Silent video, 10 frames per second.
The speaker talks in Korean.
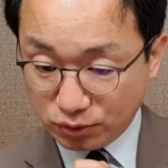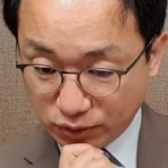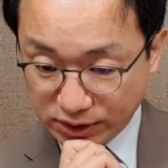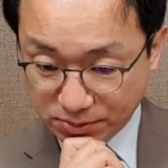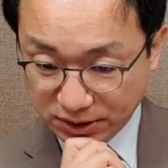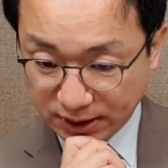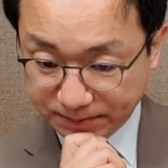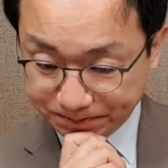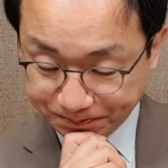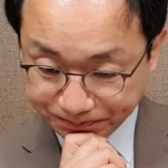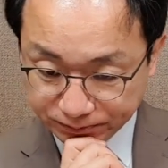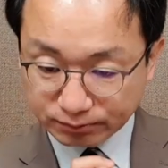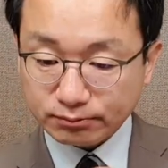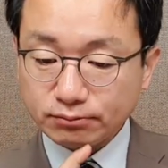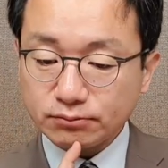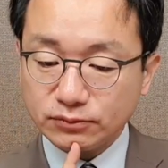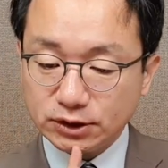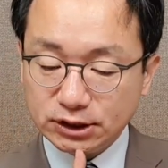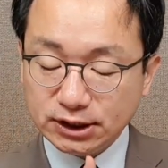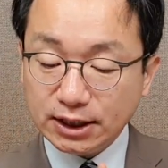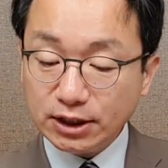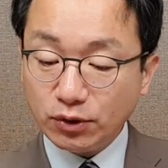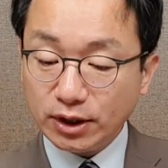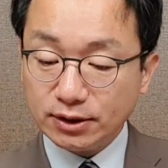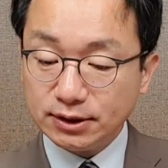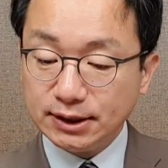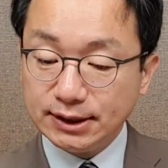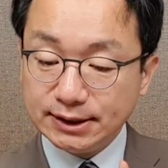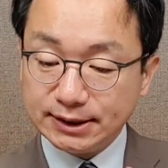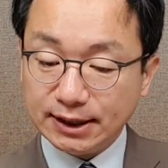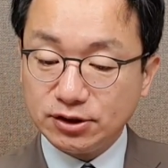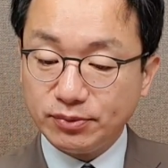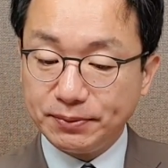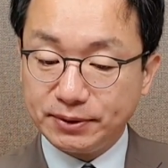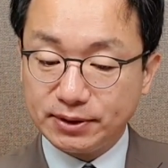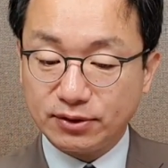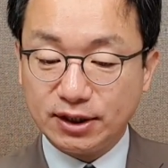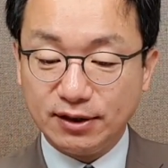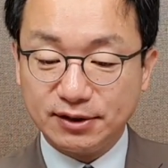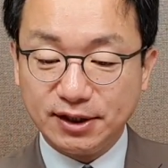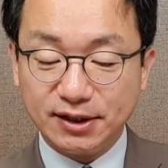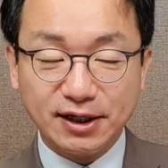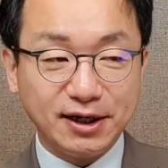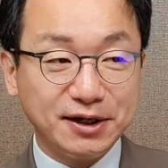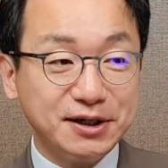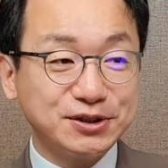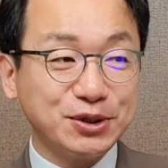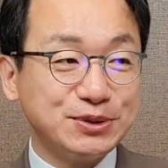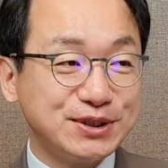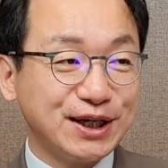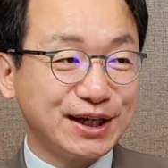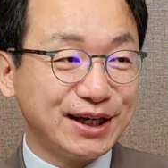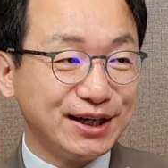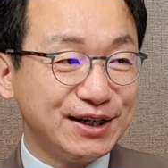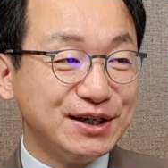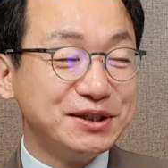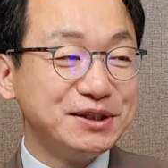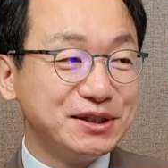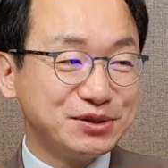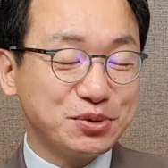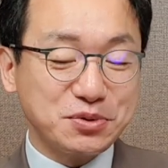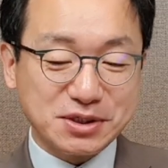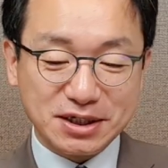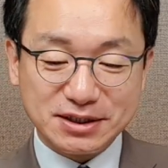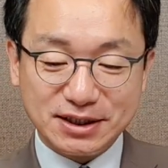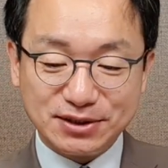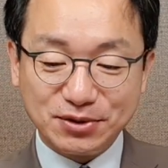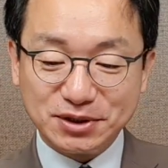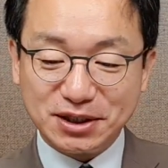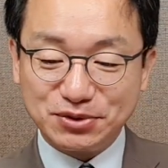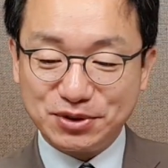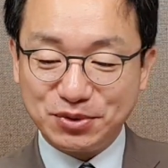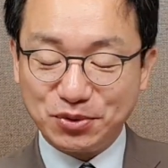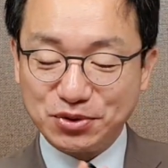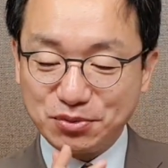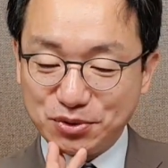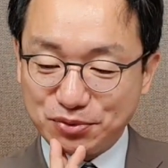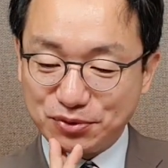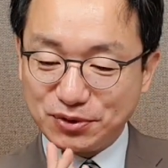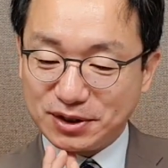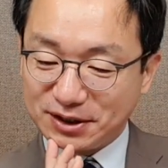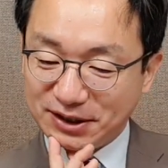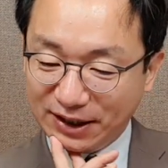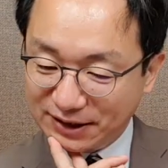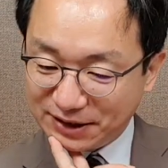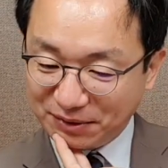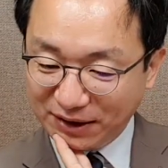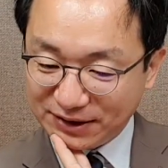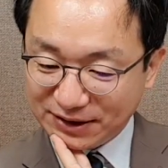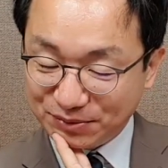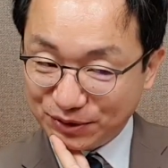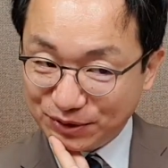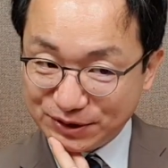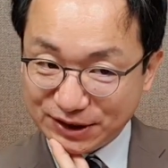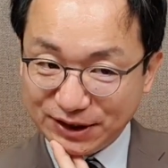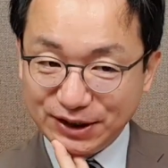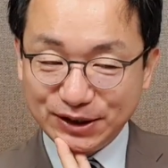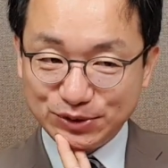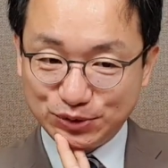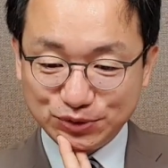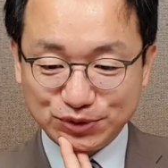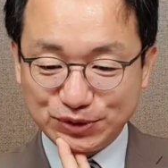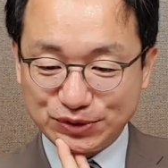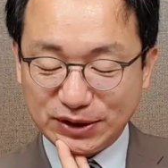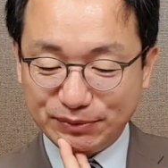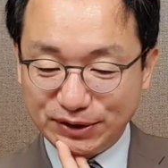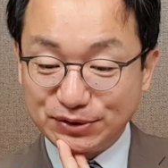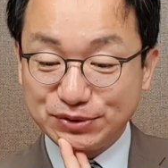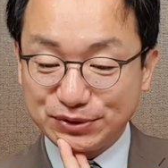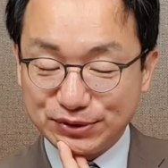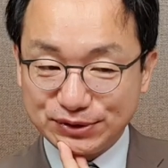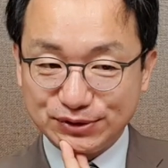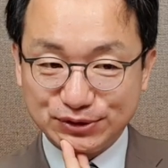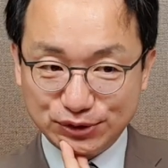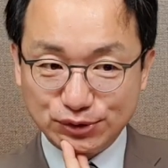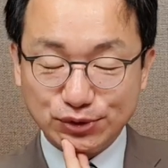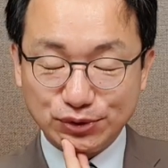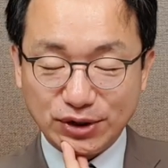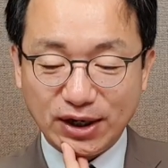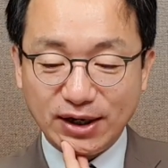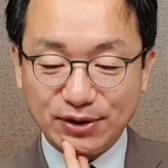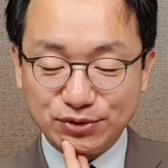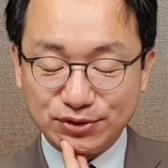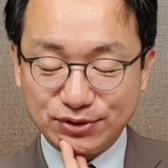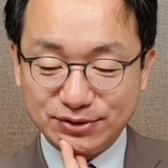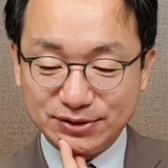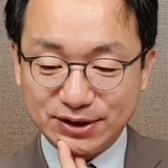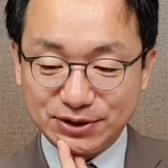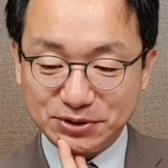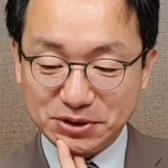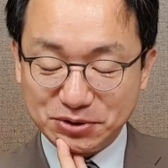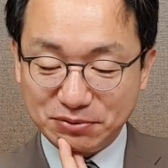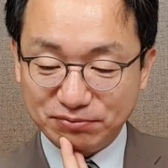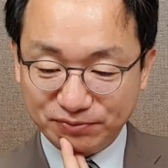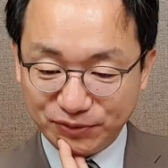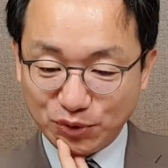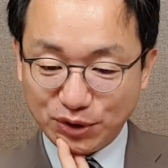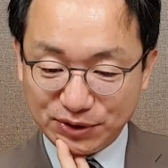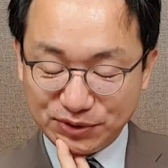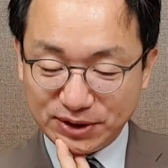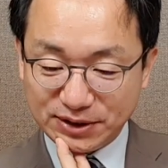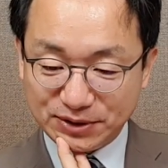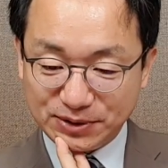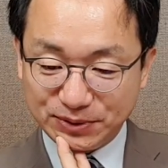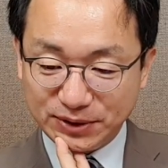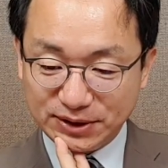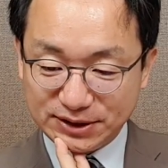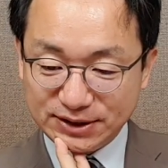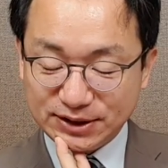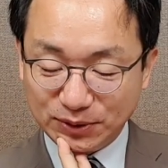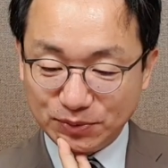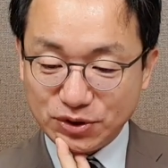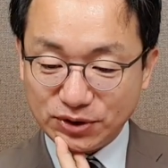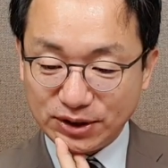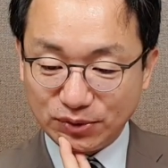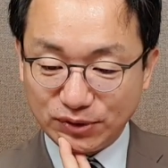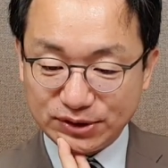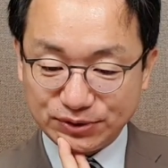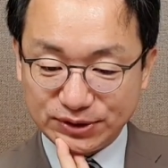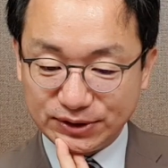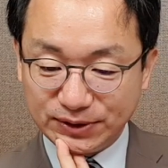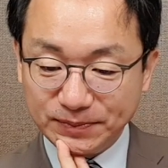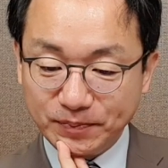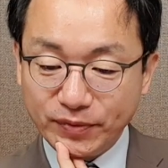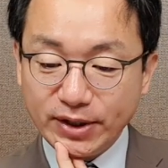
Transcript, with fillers: 조정했습니다. 지난 1월에는 4.1%. 자, 근데 이게 전 세계 총생산 성장률이 5.6%라는 게, 야, 이게 말이 되냐. 물론 이제 중국과 미국 등 주요 대국들의 성장률이 높게 나오니까 그럴 건데, 진짜 엄청나게 높아지고 있어요.